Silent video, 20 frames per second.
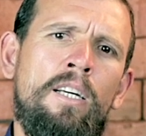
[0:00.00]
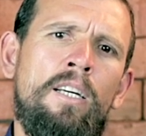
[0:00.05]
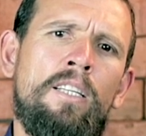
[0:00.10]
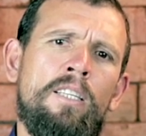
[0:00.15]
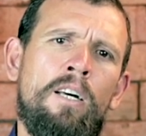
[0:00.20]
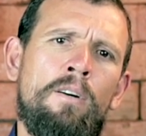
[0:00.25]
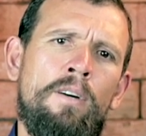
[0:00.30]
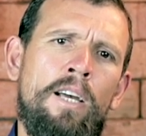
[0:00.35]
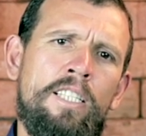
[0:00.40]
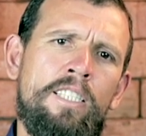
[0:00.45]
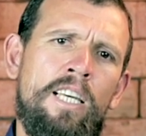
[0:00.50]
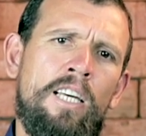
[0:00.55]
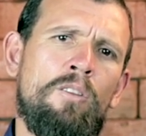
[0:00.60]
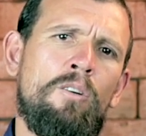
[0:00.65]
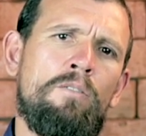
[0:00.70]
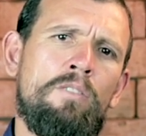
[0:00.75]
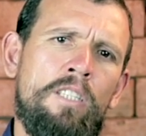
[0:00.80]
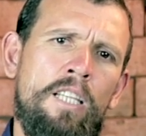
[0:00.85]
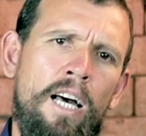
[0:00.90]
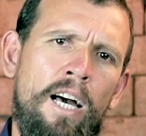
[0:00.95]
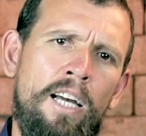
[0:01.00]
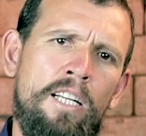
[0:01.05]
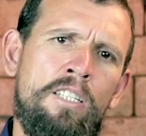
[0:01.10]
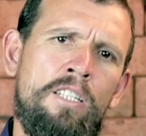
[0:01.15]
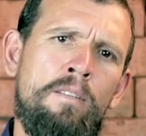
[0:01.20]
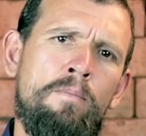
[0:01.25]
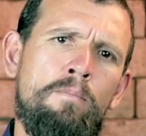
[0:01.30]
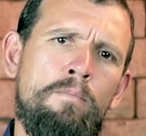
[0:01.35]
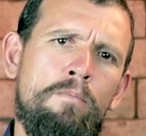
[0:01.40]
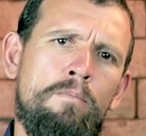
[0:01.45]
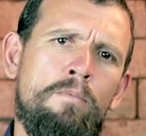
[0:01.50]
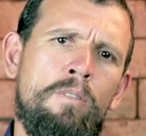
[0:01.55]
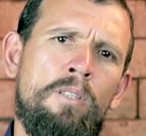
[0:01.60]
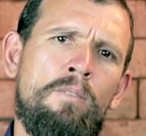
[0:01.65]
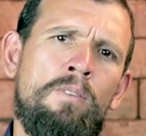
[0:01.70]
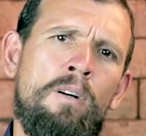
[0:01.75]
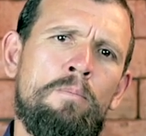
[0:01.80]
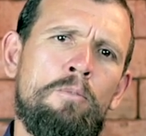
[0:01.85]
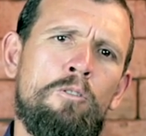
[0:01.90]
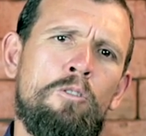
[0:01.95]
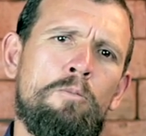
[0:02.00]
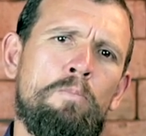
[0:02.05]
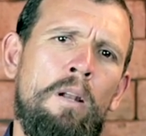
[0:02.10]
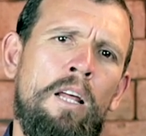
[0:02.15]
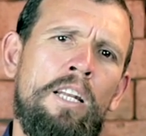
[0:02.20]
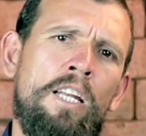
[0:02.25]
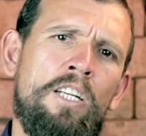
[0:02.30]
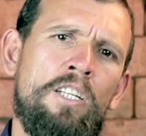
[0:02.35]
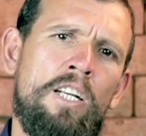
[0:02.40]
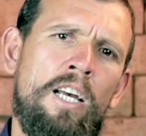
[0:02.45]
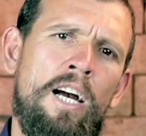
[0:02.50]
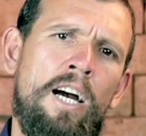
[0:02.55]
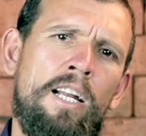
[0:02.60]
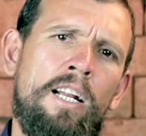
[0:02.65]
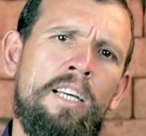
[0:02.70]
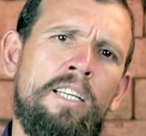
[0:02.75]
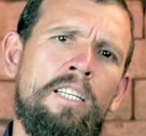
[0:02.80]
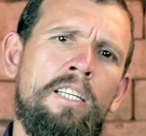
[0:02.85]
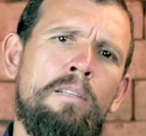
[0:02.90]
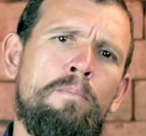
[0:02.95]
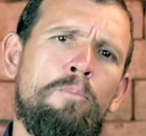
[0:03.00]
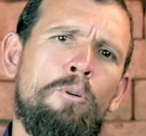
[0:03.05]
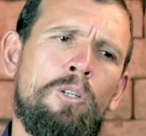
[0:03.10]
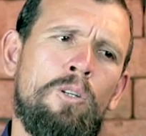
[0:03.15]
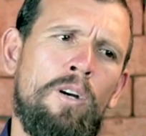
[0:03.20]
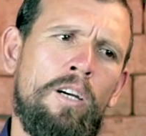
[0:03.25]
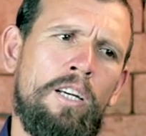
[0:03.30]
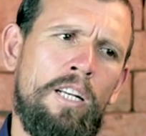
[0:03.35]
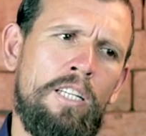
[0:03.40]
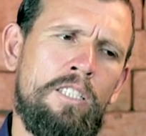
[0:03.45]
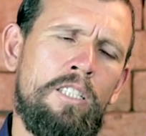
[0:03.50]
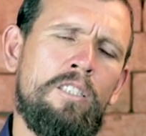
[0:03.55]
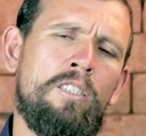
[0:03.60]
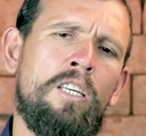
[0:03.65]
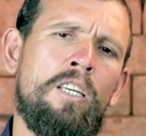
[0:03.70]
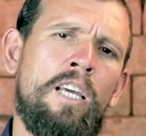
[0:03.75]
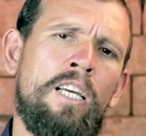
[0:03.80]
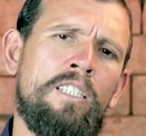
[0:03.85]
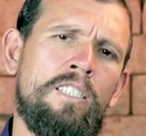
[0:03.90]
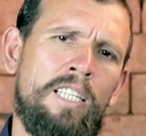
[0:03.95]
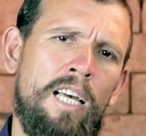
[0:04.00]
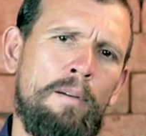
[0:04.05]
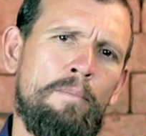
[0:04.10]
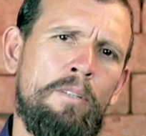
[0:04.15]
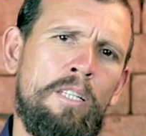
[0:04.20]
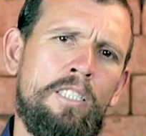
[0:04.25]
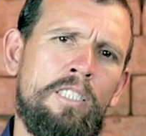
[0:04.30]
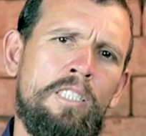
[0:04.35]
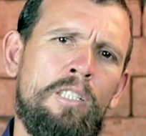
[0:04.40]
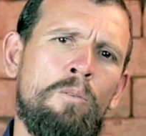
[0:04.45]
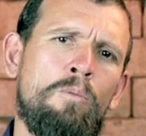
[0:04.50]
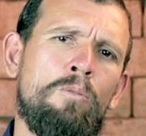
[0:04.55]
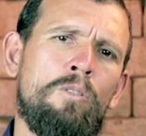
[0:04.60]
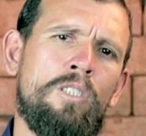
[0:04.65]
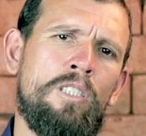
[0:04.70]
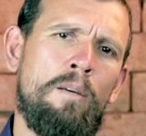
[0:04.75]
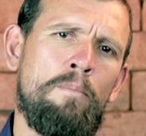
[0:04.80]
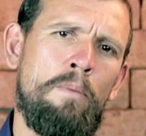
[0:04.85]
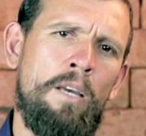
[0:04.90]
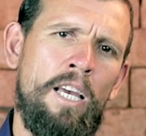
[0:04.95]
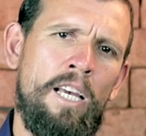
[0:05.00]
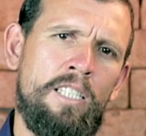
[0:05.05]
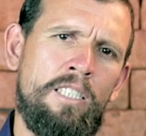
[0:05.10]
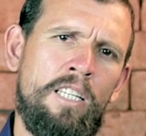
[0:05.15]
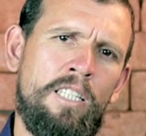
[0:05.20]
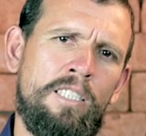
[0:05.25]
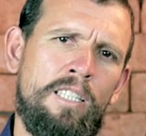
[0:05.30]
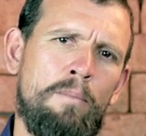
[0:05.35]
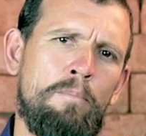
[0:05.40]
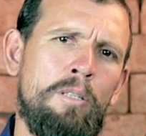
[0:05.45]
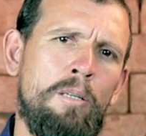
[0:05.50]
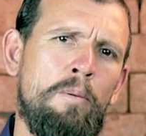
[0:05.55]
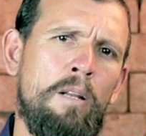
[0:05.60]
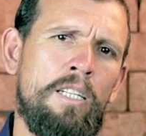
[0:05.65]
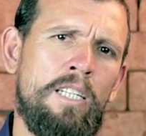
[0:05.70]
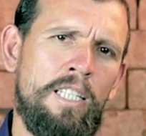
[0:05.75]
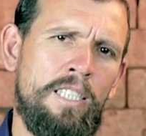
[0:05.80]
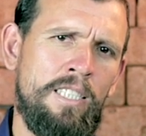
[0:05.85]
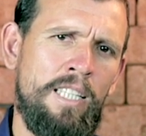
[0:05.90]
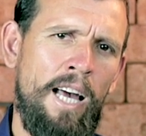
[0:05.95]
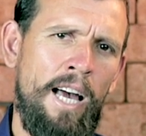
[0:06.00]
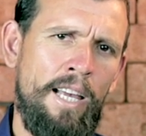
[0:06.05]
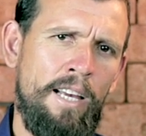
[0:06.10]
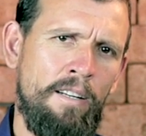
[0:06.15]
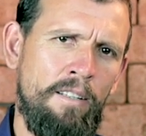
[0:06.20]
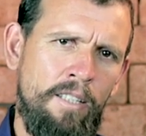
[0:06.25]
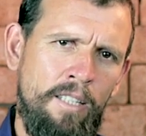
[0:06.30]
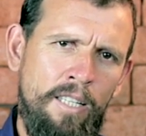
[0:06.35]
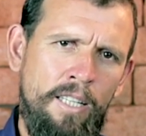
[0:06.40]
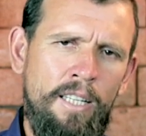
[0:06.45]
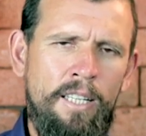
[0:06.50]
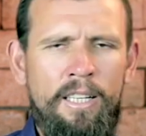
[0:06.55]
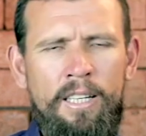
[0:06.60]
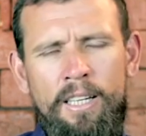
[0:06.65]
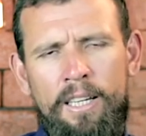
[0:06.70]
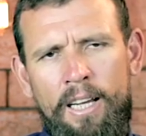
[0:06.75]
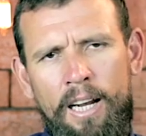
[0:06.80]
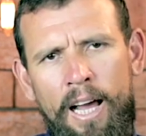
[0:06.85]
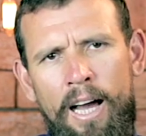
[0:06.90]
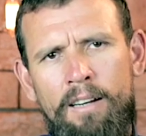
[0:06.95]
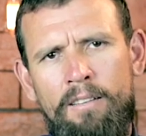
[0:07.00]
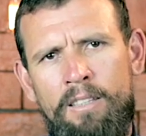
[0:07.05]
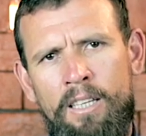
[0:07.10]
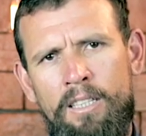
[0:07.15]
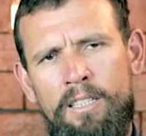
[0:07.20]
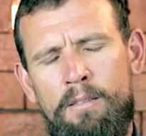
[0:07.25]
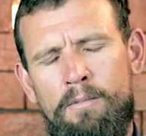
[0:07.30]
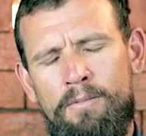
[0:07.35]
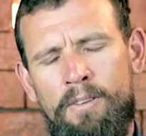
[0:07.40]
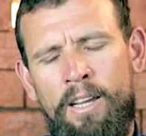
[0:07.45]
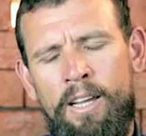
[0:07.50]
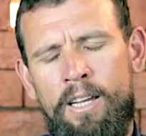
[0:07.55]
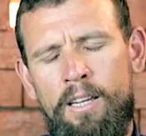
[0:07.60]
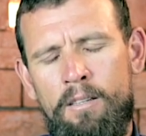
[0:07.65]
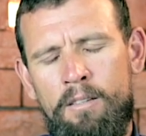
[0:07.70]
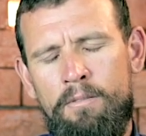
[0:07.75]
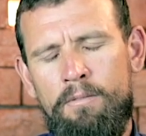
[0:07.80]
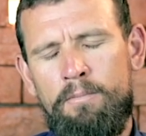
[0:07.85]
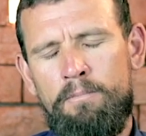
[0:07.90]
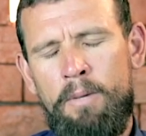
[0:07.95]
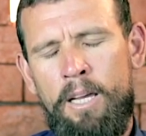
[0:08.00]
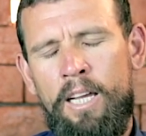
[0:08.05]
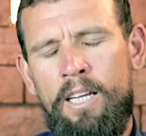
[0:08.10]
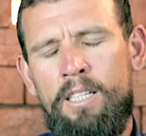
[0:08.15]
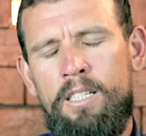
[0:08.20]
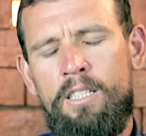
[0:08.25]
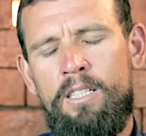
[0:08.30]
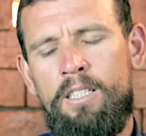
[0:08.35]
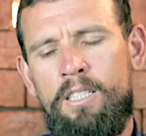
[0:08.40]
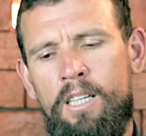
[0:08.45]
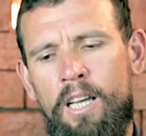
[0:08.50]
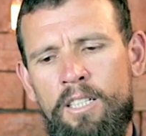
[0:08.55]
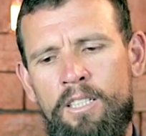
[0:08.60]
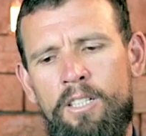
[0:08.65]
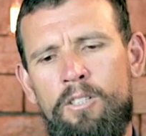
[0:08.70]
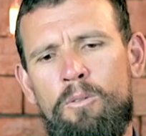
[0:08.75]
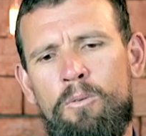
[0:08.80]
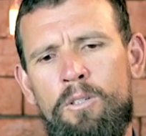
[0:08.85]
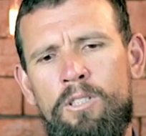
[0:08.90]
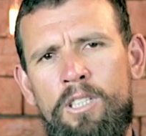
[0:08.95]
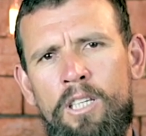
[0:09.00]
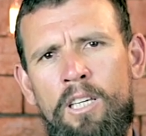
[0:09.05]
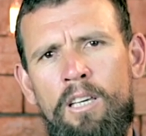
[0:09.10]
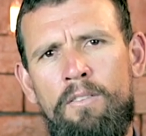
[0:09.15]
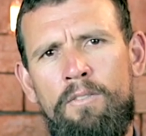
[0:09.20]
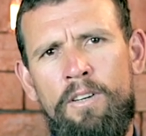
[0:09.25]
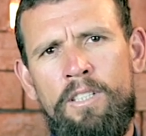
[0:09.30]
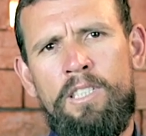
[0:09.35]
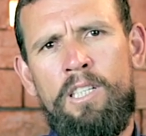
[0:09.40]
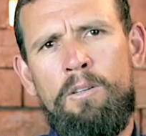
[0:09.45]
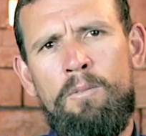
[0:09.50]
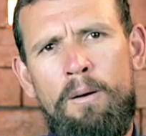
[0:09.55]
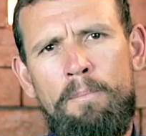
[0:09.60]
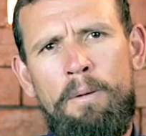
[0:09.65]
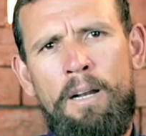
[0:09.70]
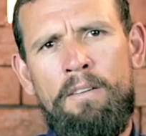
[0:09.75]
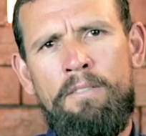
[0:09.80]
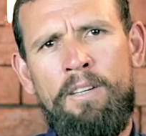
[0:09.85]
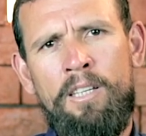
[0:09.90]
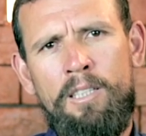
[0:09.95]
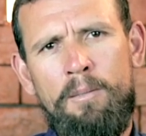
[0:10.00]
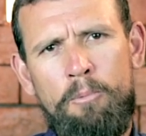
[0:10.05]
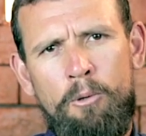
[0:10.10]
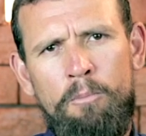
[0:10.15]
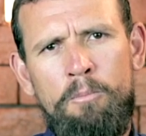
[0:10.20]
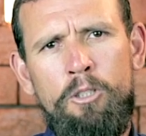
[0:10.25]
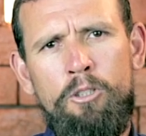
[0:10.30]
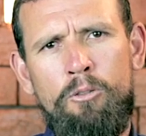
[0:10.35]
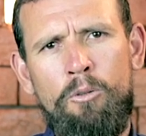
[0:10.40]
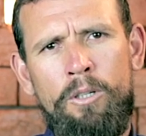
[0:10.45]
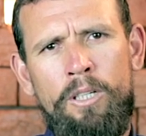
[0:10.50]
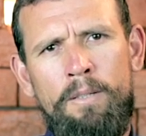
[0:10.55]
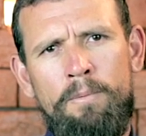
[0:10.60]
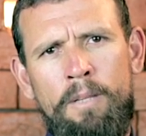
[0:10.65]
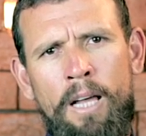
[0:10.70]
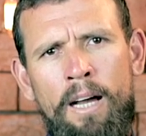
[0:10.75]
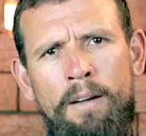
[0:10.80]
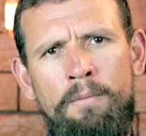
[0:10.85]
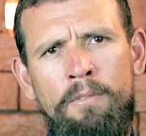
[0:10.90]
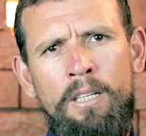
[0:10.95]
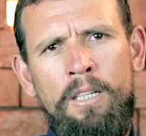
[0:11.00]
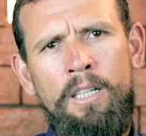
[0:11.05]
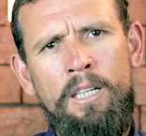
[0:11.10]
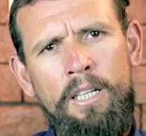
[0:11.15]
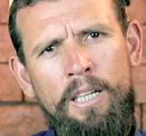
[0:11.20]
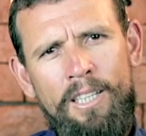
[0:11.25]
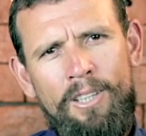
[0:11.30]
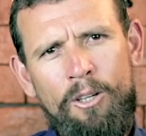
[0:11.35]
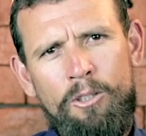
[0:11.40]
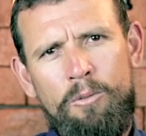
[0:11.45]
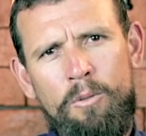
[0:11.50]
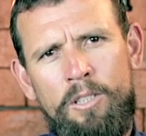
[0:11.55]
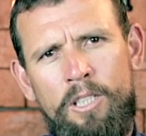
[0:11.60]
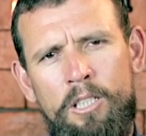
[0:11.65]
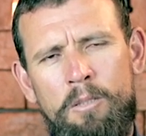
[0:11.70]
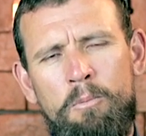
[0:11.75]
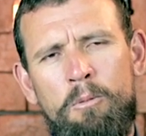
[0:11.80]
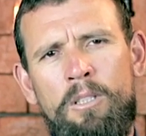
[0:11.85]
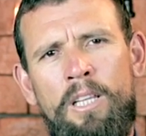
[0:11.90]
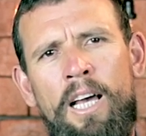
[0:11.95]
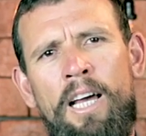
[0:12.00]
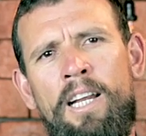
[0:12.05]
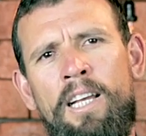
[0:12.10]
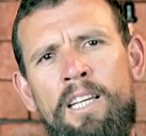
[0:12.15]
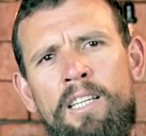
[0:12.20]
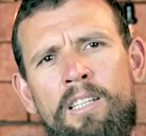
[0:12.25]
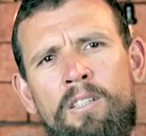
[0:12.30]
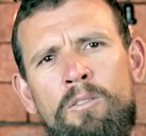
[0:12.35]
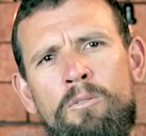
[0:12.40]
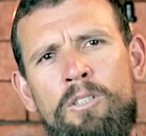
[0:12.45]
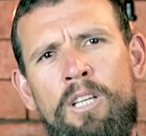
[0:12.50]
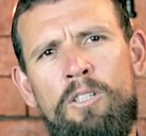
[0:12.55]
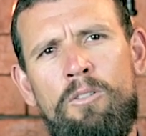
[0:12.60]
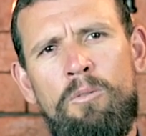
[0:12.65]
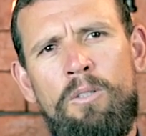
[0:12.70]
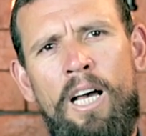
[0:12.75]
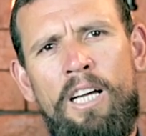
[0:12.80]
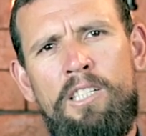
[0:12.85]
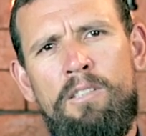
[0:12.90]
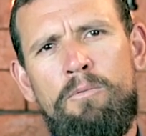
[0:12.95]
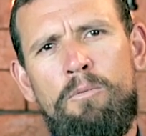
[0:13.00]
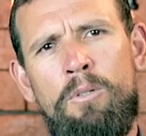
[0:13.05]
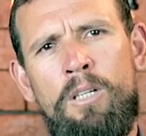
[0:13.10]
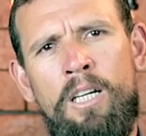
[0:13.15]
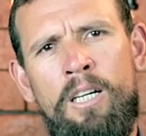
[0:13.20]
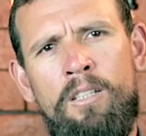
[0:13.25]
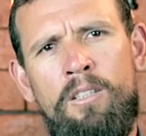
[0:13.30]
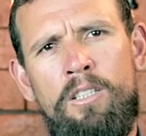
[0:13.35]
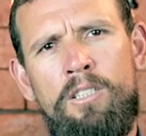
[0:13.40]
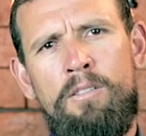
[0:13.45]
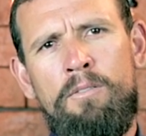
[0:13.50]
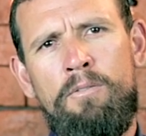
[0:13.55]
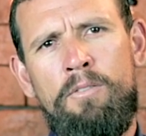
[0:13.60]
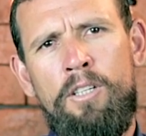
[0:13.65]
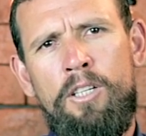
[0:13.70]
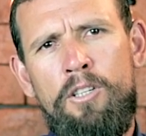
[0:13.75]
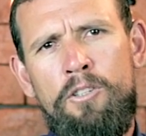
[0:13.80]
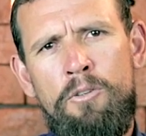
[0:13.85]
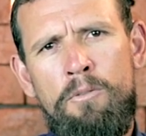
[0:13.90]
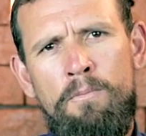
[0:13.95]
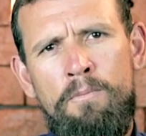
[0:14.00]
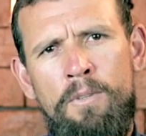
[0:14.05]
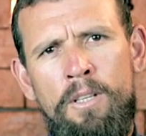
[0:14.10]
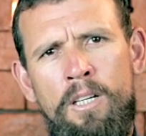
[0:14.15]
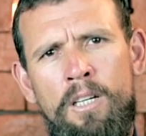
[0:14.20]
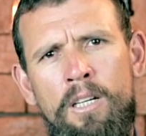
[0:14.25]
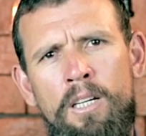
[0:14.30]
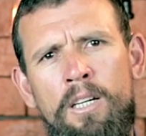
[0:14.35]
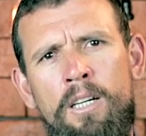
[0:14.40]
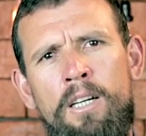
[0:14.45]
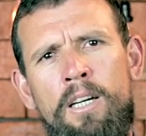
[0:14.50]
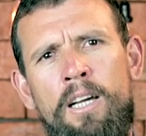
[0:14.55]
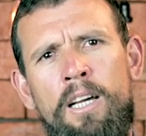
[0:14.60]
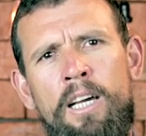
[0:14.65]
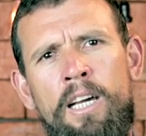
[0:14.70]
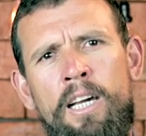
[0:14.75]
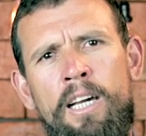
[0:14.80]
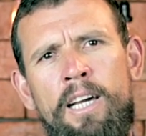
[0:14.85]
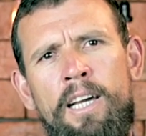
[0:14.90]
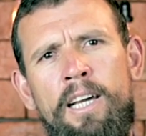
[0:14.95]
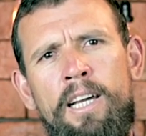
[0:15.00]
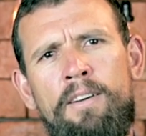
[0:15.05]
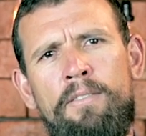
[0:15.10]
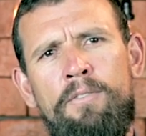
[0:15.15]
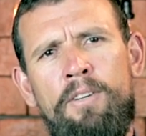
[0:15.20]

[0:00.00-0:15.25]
Então essa é a novidade. Vamos nos planejar aí, porque eu acredito que quem sabe nesse segundo semestre essa Bíblia já saia. Claro, tendo em mente se a gente conseguir fazer uma pré-venda promissora, tá? Então se vocês puderem nos ajudar divulgando esse vídeo, é,